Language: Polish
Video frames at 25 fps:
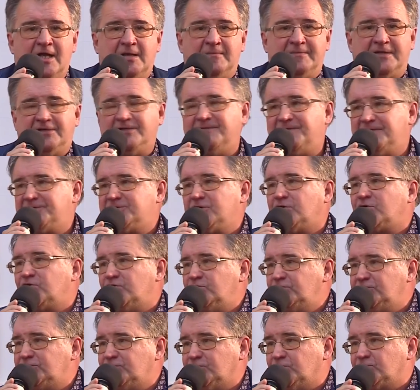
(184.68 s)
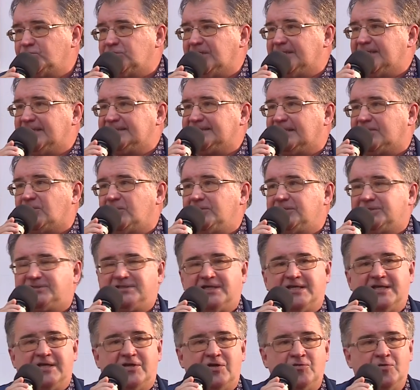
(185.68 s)
mianowicie o kulturze na
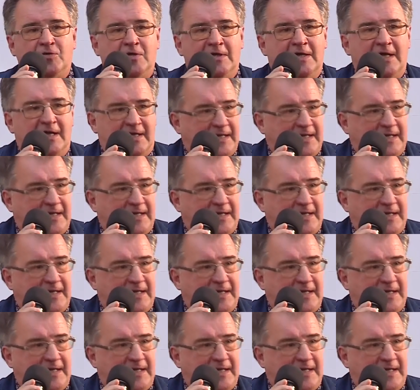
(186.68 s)
zakończeniu.